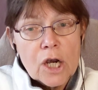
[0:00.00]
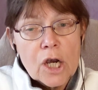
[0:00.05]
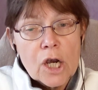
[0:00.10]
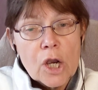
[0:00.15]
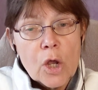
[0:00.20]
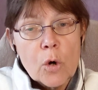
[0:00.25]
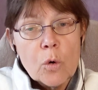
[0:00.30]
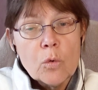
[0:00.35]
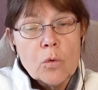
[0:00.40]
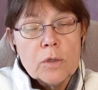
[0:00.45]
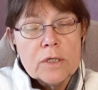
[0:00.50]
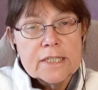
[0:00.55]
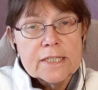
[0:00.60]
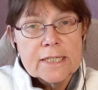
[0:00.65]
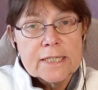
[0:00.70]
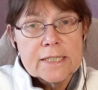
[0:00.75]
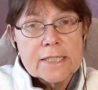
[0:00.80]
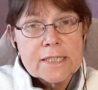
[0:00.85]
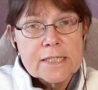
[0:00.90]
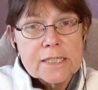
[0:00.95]
Low
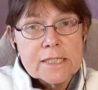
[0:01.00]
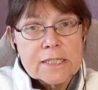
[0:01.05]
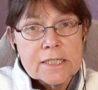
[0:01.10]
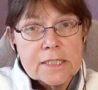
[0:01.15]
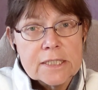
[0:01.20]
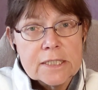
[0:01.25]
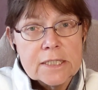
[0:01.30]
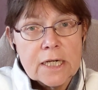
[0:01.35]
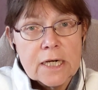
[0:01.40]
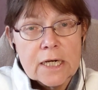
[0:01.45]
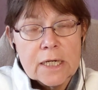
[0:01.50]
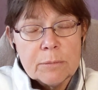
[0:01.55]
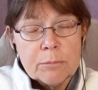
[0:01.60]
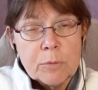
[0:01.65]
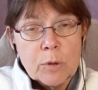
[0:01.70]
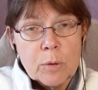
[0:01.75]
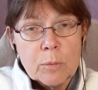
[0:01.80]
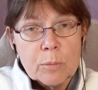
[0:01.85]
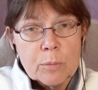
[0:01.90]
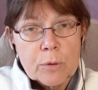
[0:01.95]
Density
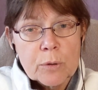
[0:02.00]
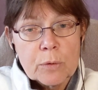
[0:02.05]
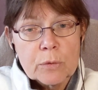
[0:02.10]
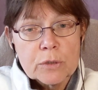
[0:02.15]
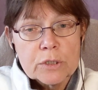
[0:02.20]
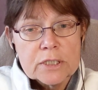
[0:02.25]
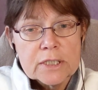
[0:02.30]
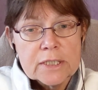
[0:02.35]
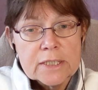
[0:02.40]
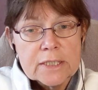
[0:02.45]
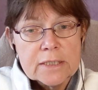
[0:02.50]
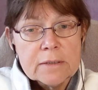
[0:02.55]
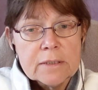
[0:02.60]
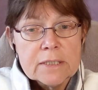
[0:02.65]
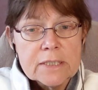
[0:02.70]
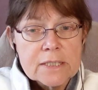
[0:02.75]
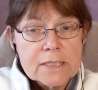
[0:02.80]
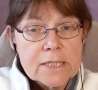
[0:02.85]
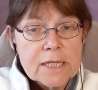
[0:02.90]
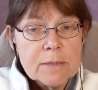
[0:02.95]
Lipoprotein
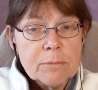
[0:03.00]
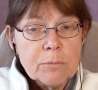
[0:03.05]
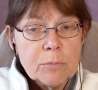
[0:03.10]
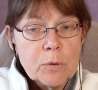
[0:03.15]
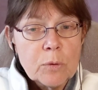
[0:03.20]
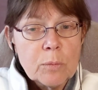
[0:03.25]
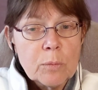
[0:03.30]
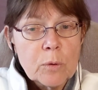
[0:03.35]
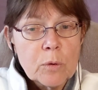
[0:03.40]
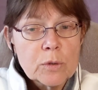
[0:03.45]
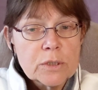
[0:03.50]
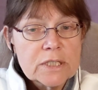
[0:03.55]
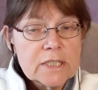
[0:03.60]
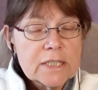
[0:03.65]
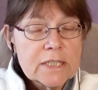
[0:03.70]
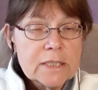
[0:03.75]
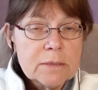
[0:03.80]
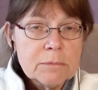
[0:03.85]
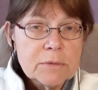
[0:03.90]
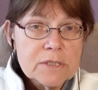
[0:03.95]
ist
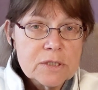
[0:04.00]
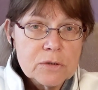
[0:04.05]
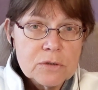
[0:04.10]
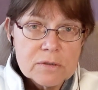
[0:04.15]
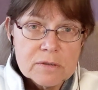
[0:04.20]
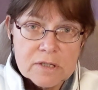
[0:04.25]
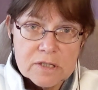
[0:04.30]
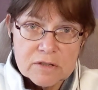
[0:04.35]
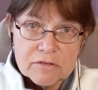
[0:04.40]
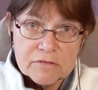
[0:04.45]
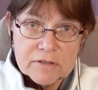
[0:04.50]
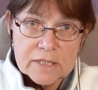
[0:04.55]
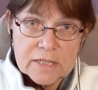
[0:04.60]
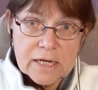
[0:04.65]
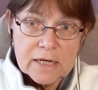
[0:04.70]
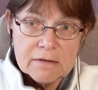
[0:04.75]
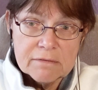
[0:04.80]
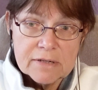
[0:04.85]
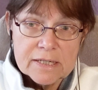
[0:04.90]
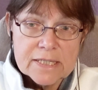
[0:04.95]
Lipoprotein bzw.
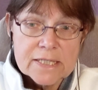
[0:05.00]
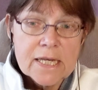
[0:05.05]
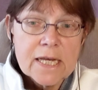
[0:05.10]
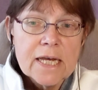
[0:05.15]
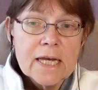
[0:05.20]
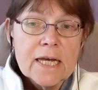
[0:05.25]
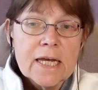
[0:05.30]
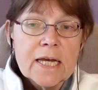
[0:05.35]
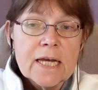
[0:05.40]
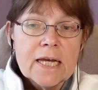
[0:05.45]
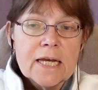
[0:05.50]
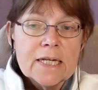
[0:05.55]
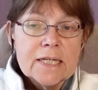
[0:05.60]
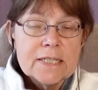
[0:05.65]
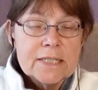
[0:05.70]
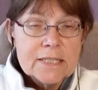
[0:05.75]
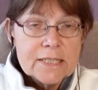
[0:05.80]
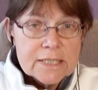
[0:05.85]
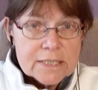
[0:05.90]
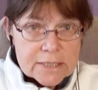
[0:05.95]
Fetteiweiß
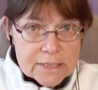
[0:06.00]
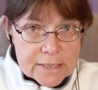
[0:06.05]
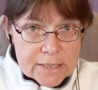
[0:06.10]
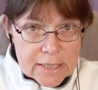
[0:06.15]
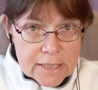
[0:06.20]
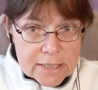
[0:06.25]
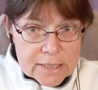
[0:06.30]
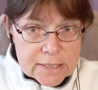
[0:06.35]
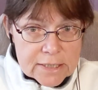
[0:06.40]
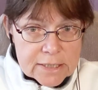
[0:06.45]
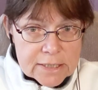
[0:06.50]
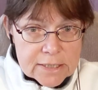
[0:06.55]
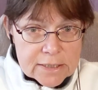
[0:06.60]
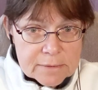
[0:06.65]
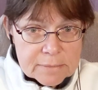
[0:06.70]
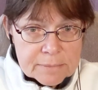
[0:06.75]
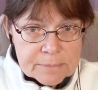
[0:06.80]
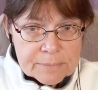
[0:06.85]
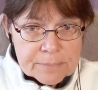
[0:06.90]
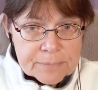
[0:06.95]
niedriger Dichte.